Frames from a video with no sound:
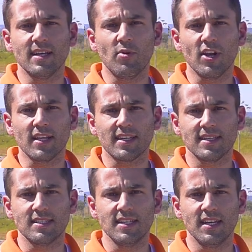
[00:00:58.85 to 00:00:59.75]
da mola
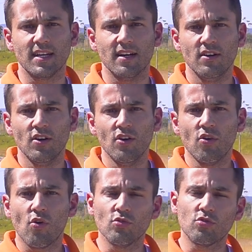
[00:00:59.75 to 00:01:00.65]
traseira,
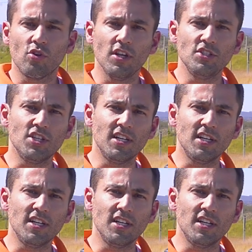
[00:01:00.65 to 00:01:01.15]
controle de